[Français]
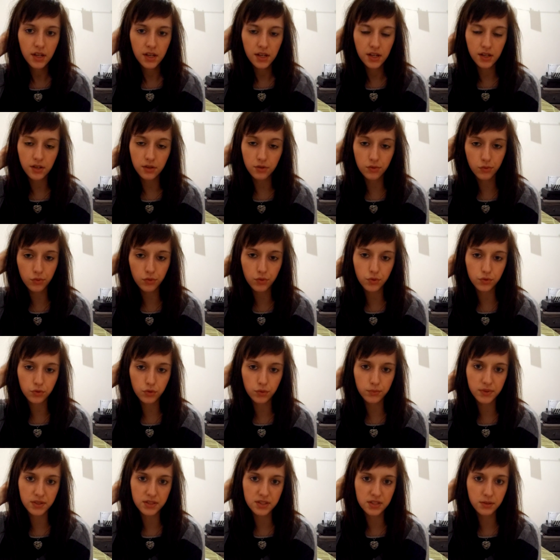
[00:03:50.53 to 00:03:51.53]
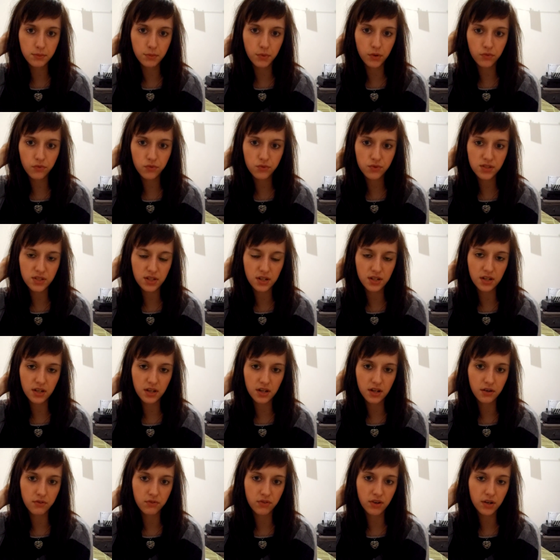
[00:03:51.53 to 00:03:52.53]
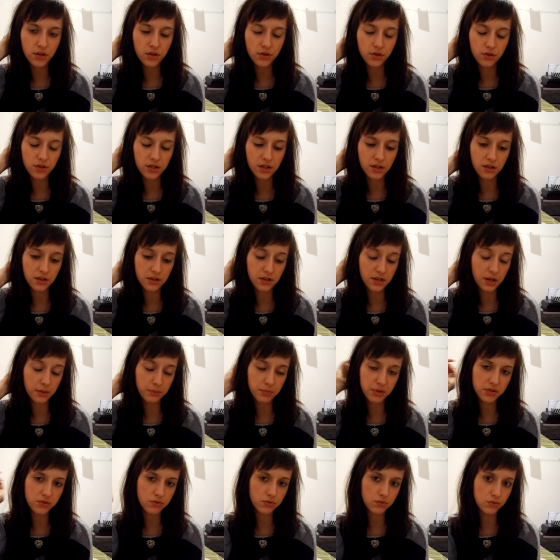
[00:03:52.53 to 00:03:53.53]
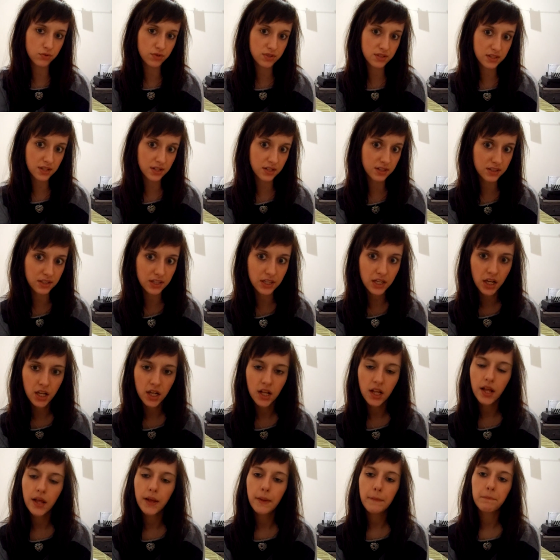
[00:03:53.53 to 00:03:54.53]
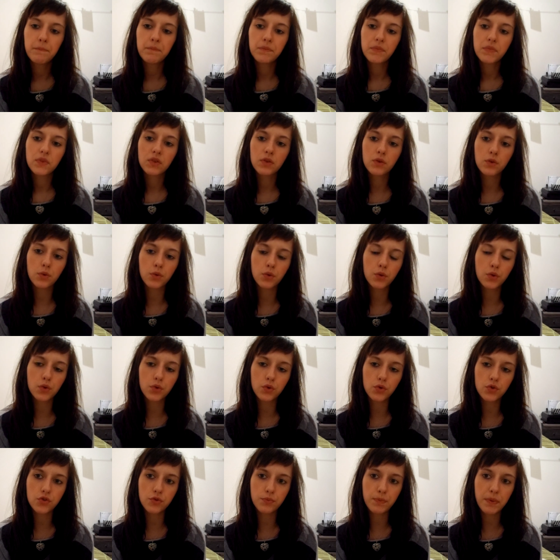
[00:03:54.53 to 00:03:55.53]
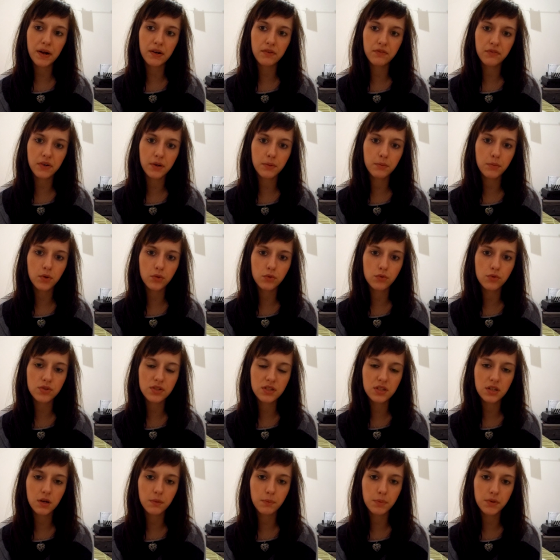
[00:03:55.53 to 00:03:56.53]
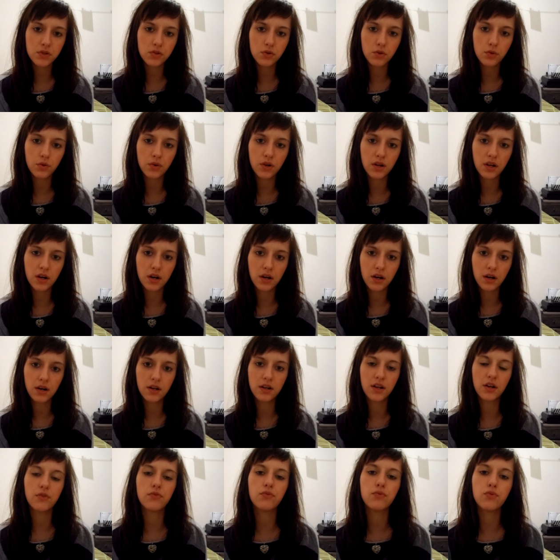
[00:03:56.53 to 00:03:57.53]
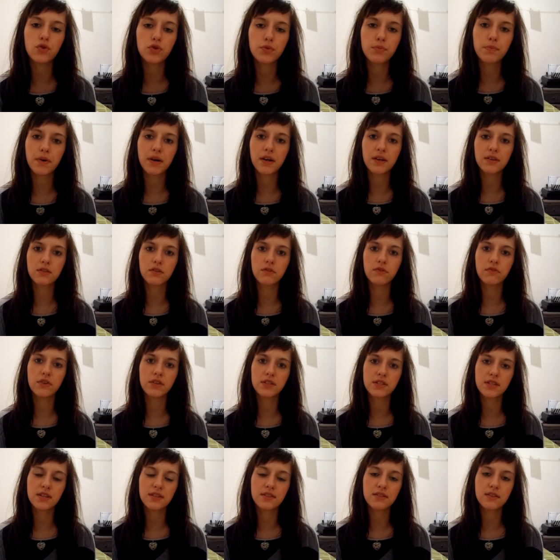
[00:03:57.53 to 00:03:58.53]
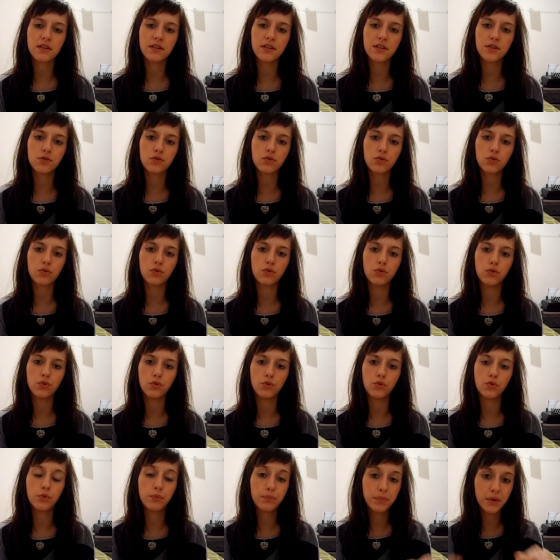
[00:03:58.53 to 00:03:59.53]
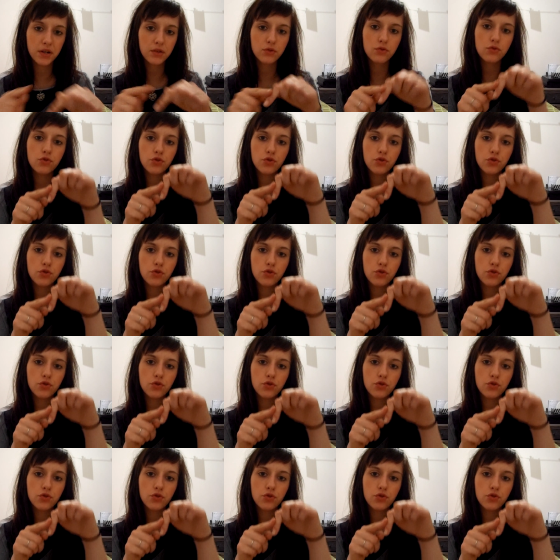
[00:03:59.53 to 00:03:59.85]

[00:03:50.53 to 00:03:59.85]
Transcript: et donc automatiquement vous allez avoir l'impression de stagner. Donc je parle vraiment de ça parce que la, fourche par exemple va s'installer sur le bas du